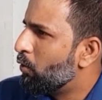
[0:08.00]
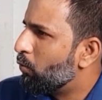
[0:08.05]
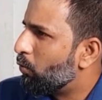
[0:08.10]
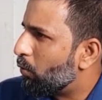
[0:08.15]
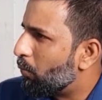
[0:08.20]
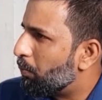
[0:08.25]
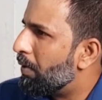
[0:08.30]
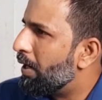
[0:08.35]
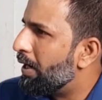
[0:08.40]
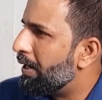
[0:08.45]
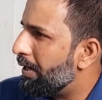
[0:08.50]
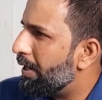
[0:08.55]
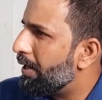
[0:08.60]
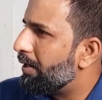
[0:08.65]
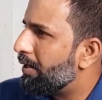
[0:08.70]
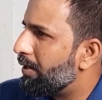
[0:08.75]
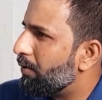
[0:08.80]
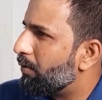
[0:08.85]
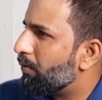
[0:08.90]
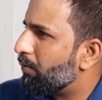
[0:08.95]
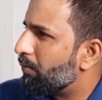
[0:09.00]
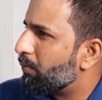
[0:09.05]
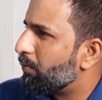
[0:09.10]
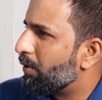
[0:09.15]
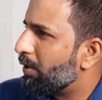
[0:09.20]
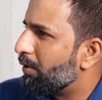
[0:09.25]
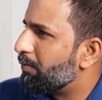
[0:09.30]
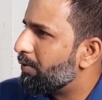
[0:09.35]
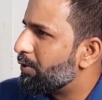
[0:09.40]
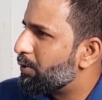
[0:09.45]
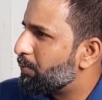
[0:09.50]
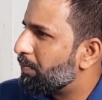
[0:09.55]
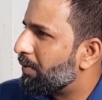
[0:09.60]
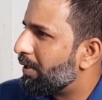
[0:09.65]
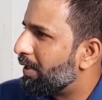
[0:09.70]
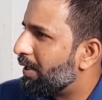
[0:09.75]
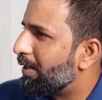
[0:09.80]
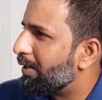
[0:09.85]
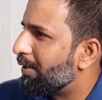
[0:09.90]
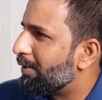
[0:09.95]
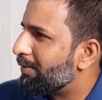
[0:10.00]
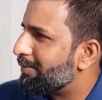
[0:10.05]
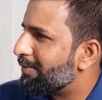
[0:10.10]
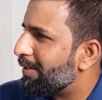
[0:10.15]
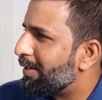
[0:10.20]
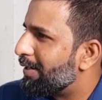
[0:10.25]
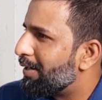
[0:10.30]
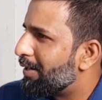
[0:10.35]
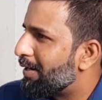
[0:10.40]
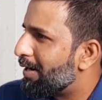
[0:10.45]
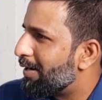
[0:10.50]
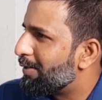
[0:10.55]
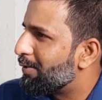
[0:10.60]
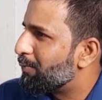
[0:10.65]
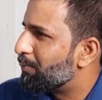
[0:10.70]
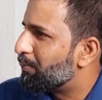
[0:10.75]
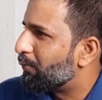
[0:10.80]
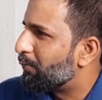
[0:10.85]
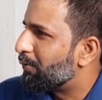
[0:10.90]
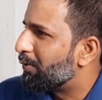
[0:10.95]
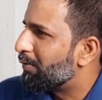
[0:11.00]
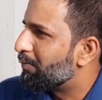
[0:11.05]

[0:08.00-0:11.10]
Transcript: ஒரு பர்த்டேக்கு அவர் உங்களை விஷ் பண்ணார் சிறையில் கடிதம் போட்டு